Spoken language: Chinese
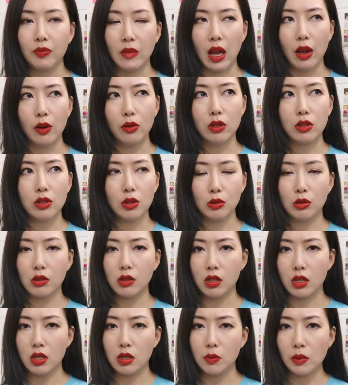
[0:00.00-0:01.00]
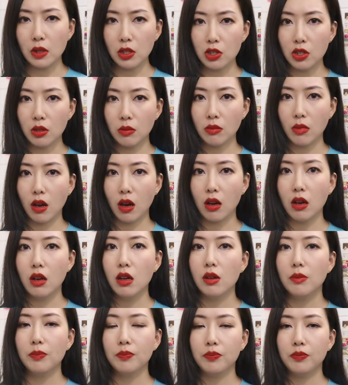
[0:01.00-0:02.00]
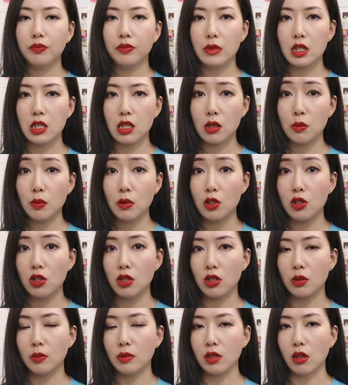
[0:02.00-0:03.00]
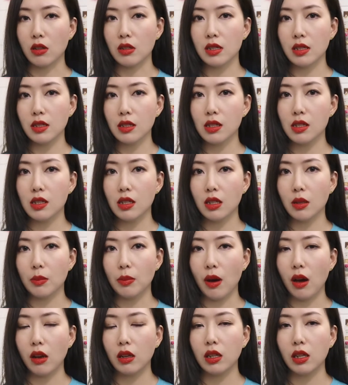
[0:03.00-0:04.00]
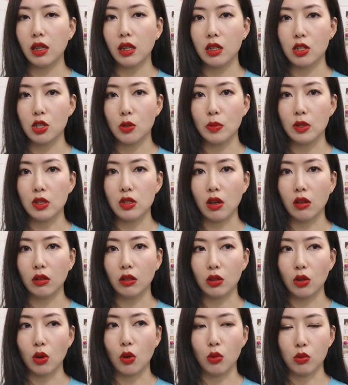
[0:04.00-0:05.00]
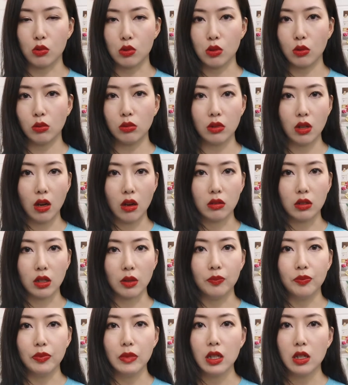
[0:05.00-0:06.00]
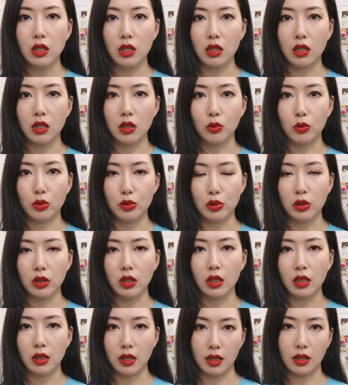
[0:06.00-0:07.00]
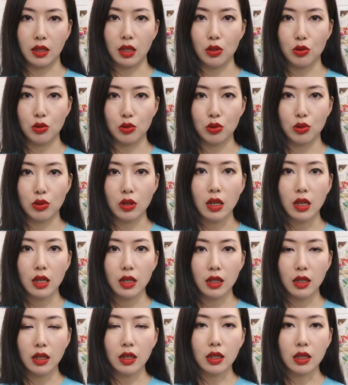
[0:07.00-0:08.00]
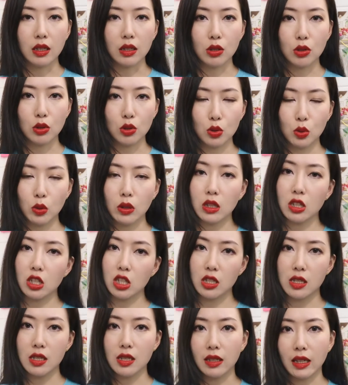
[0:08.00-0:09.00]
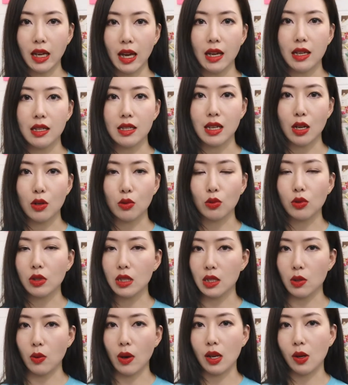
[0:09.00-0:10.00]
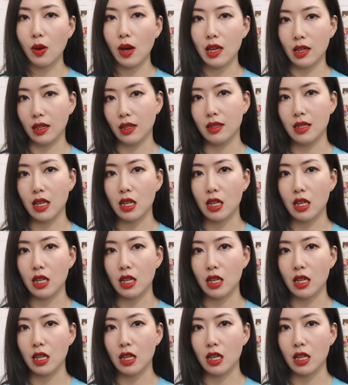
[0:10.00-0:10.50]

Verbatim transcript: 还有一个叫做 Suspicion 吗？嗯，Suspicion 是比较金色的，Body Heat 是比较那个红棕调的。嗯，我觉得你也可以去，呃，做一个试色看一下。如果喜欢的话，也可以